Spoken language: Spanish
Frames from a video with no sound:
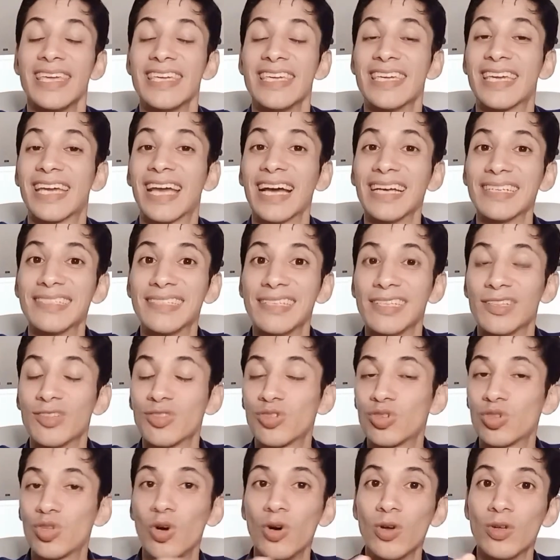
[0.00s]
y casi
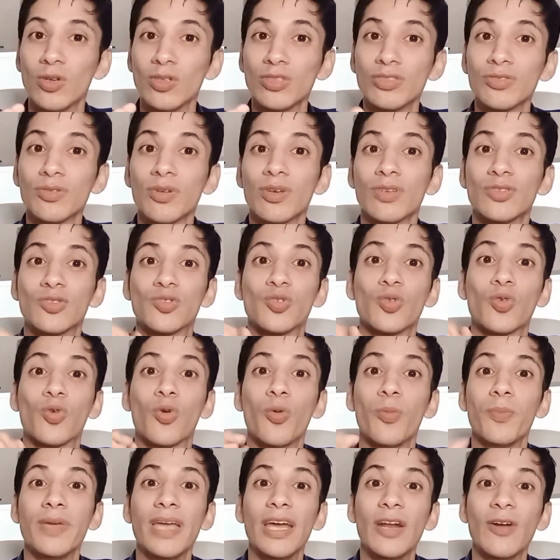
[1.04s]
todos
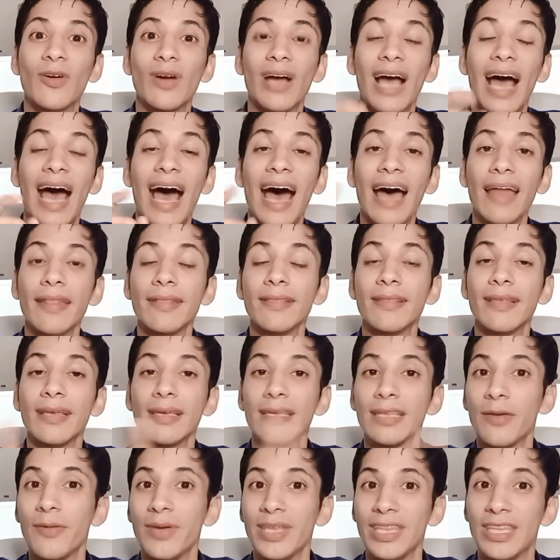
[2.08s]
sucumbieron
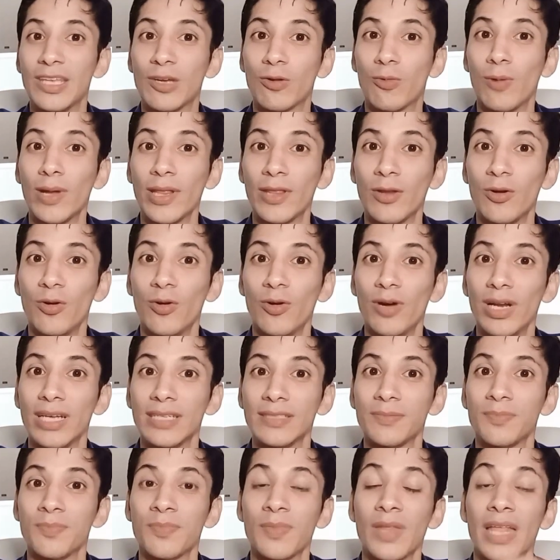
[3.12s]
antes de 24
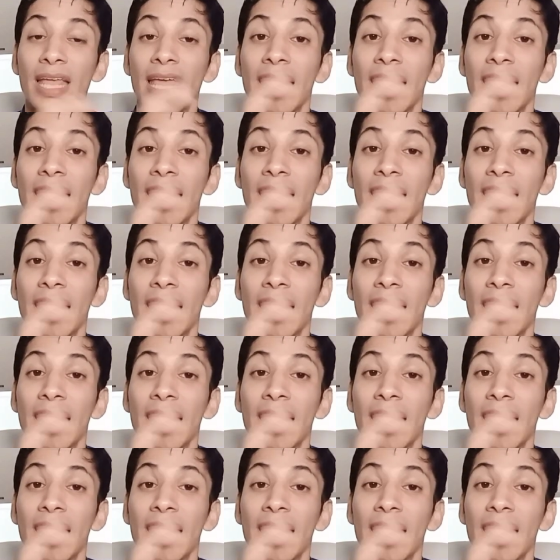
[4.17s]
horas.